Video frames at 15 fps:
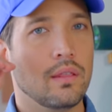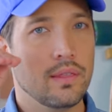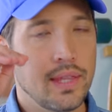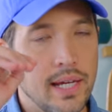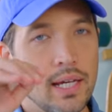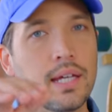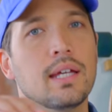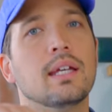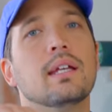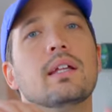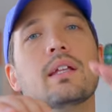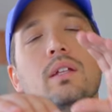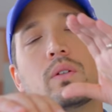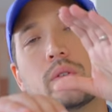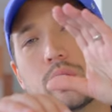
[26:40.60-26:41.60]
で
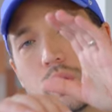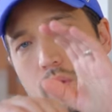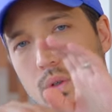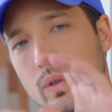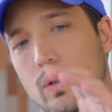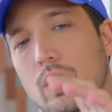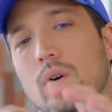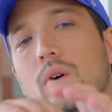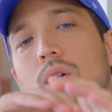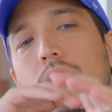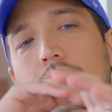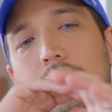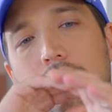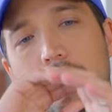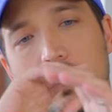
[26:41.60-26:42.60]
その
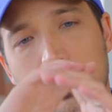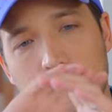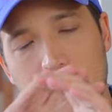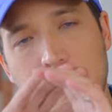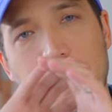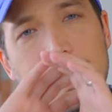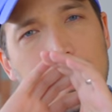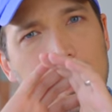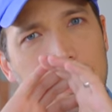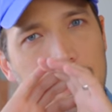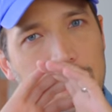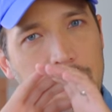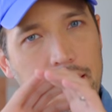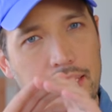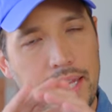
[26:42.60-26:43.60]
それで生
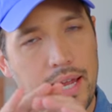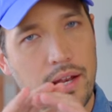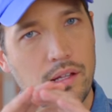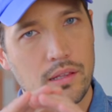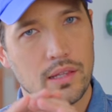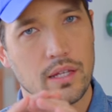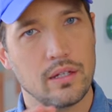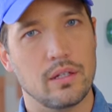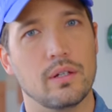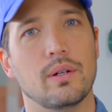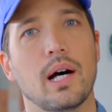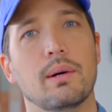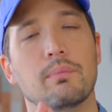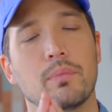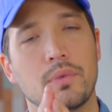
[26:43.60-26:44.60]
きていけるっていう
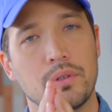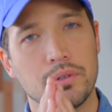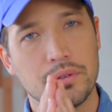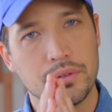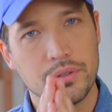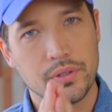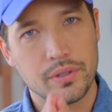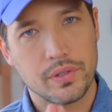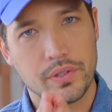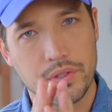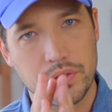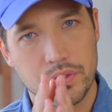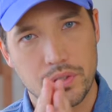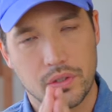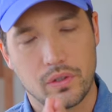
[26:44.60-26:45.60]
のはもの
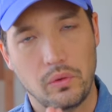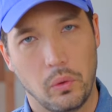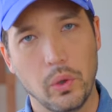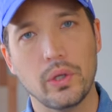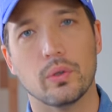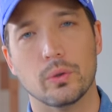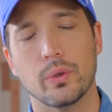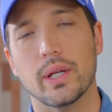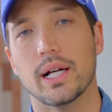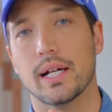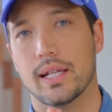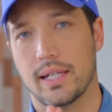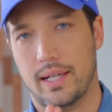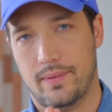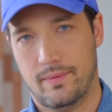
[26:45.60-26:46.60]
すっごいことだ
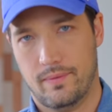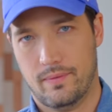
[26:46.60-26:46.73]
からね。